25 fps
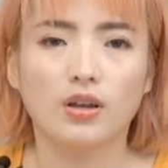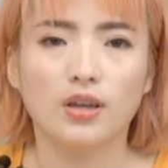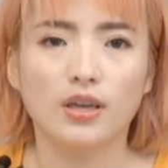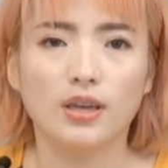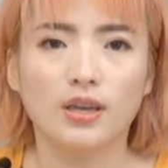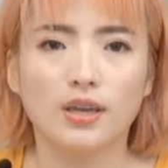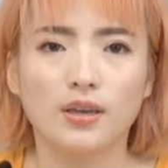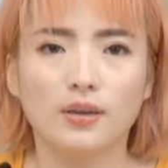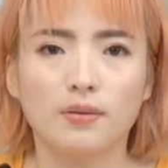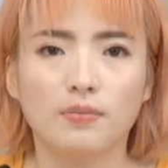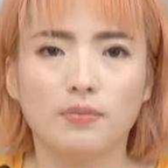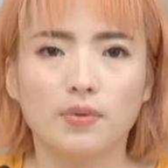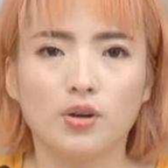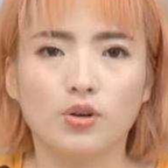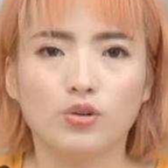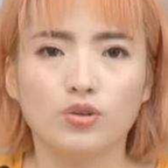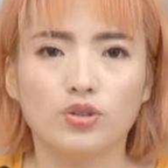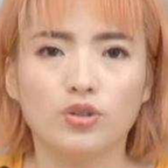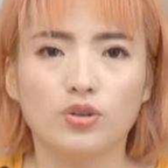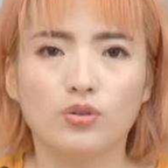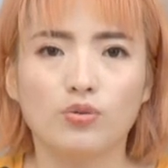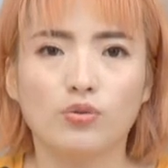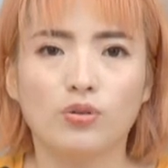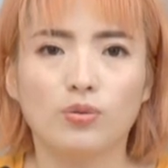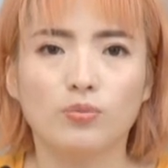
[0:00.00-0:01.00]
一、没有
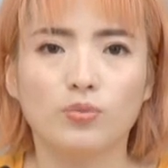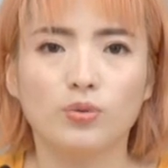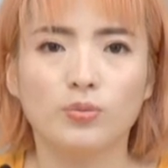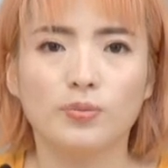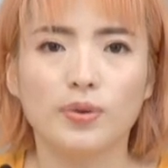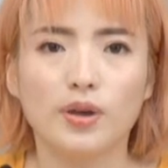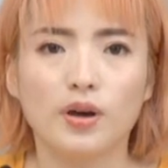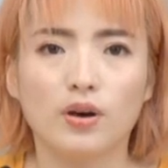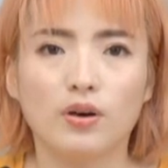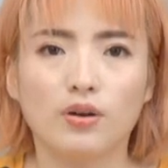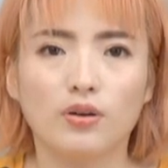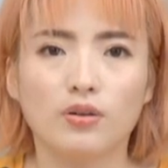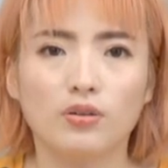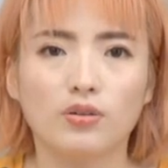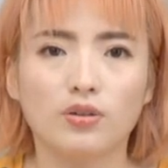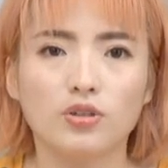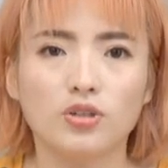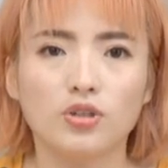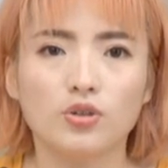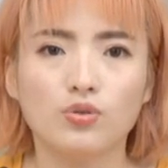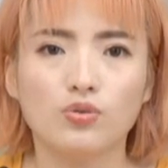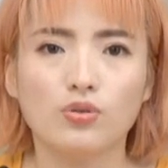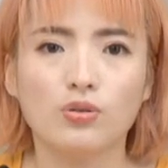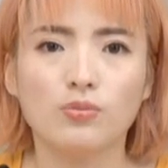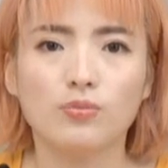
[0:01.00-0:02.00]
生活目标，
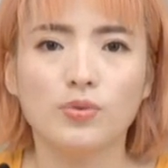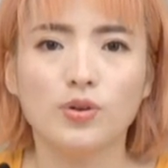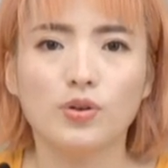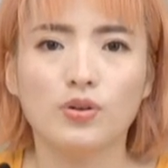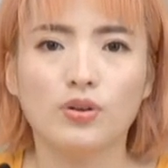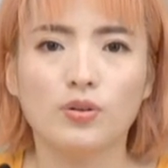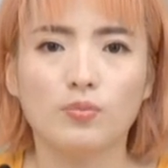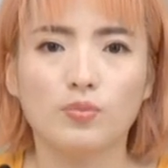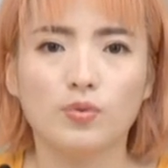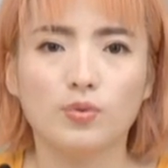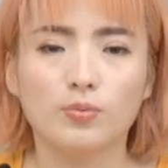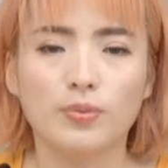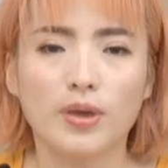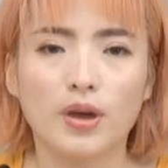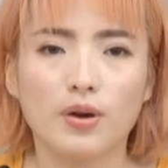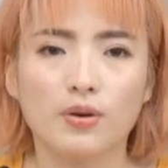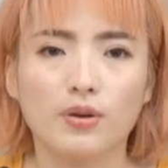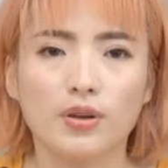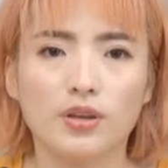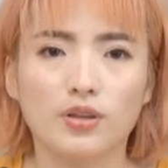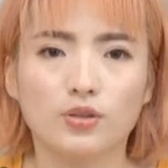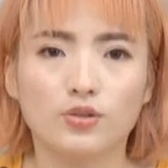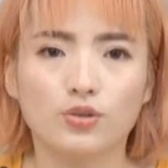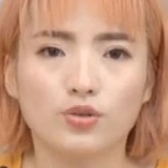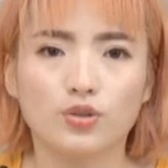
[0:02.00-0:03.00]
生活没有了目
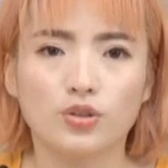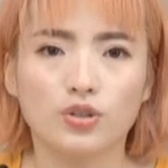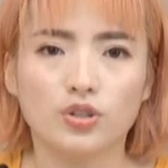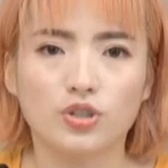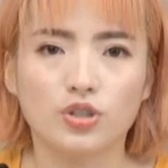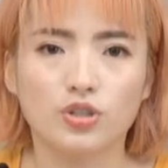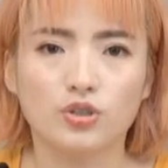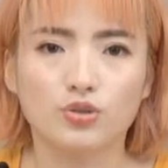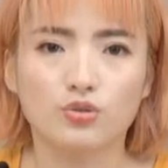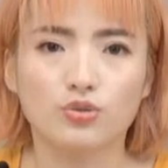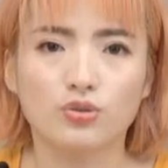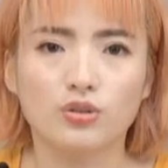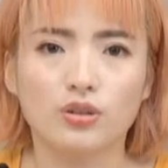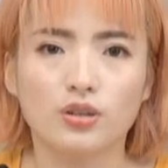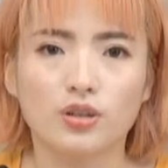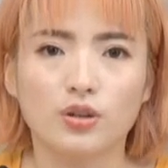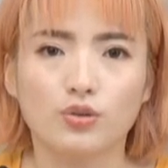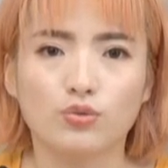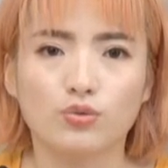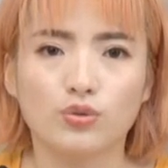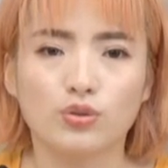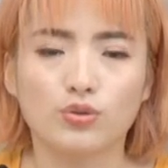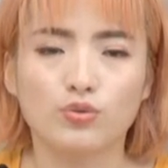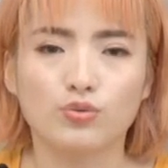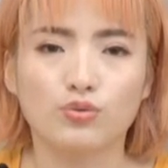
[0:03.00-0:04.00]
标，也就是失去了
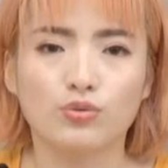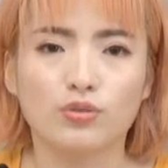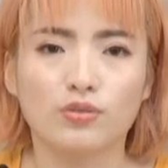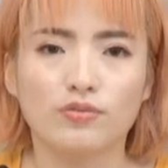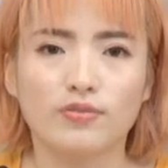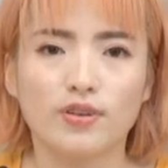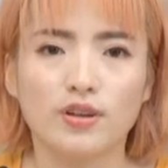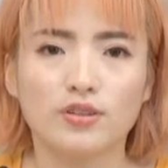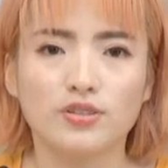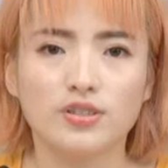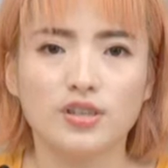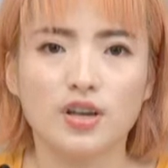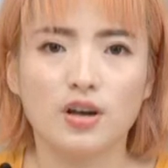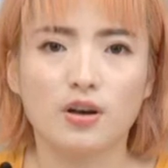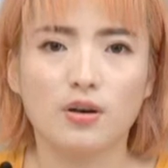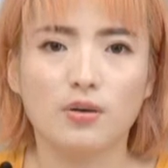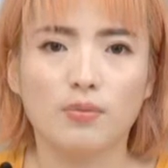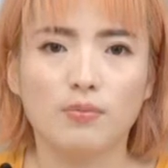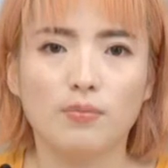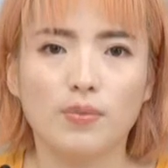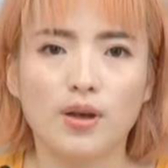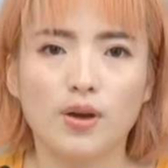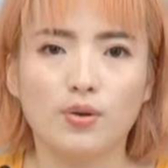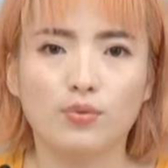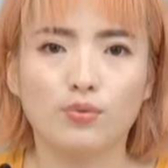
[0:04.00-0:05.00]
要追逐的方向，
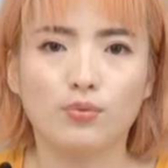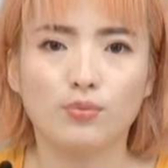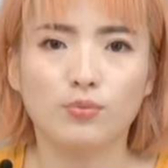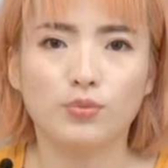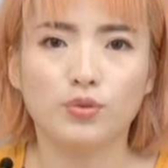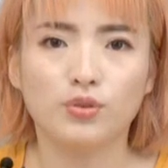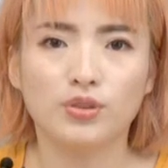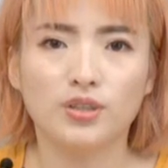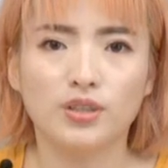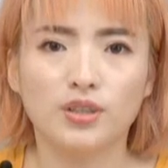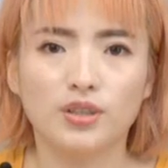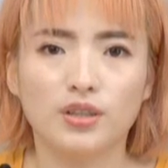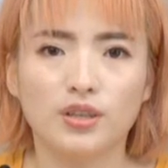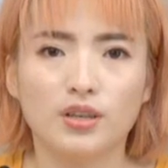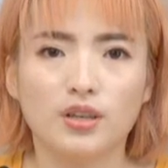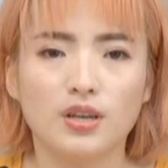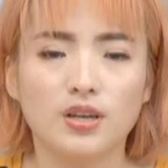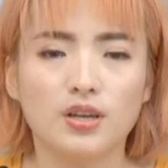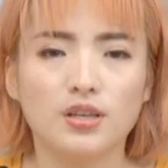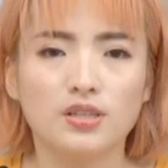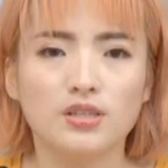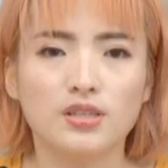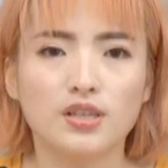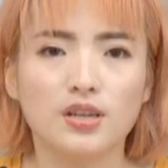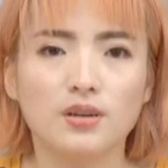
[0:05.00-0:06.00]
漫无目的。
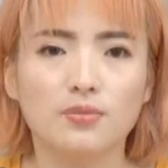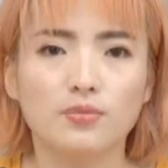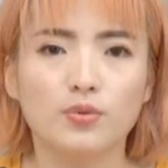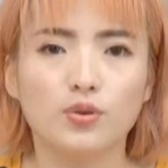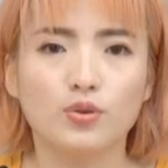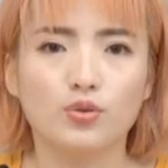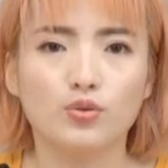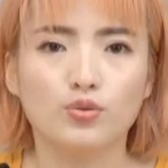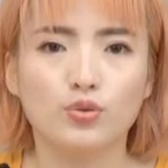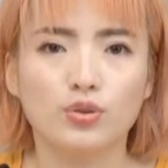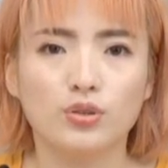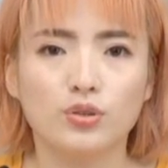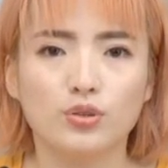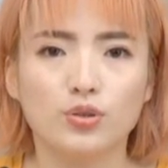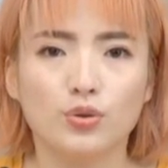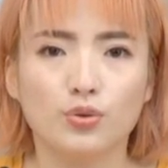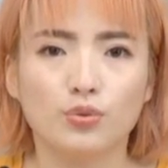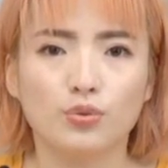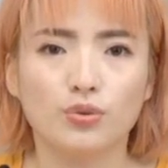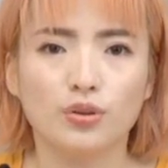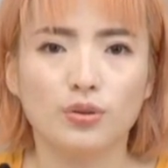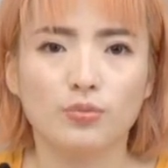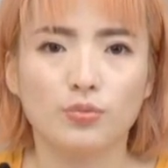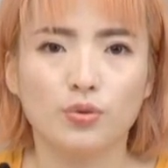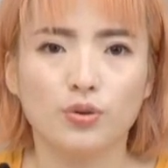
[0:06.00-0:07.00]
既然没有追
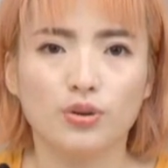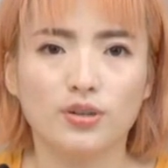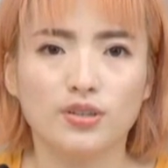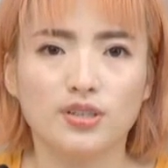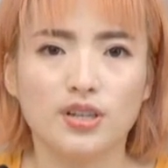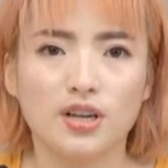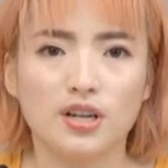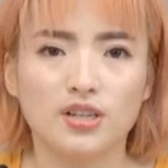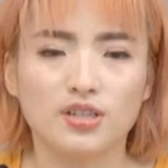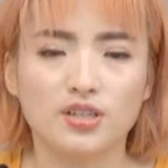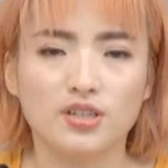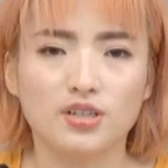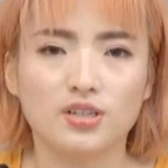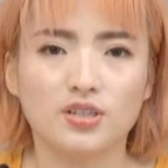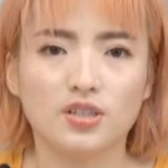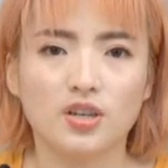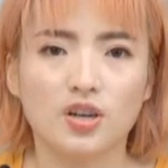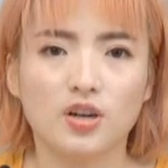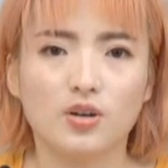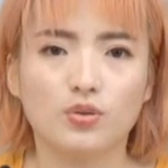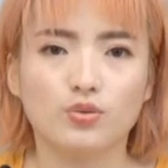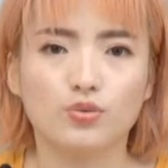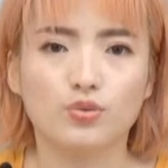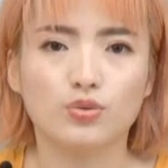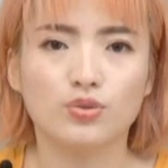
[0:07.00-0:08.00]
求，也不会产生
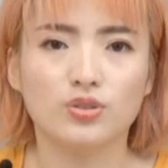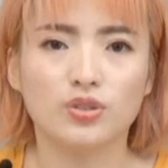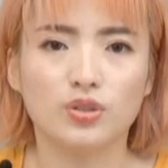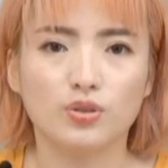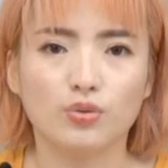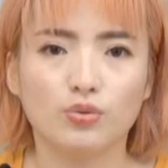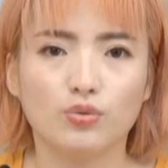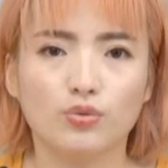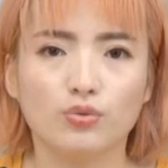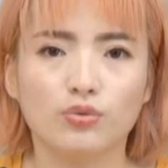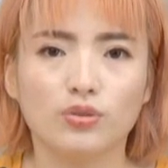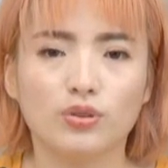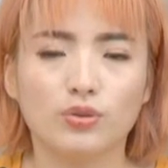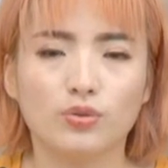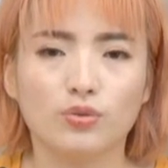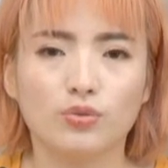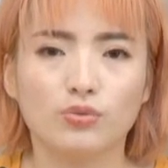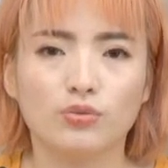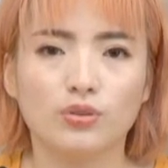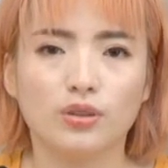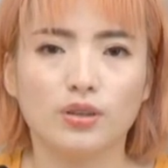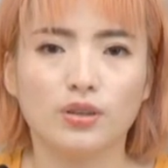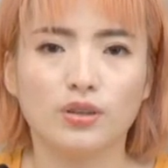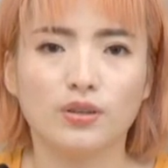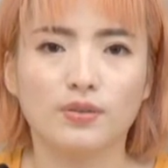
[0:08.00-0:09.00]
想要去行动的
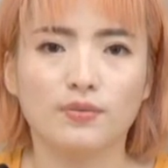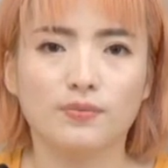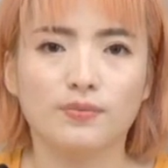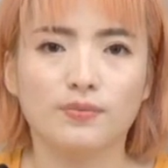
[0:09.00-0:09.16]
动力，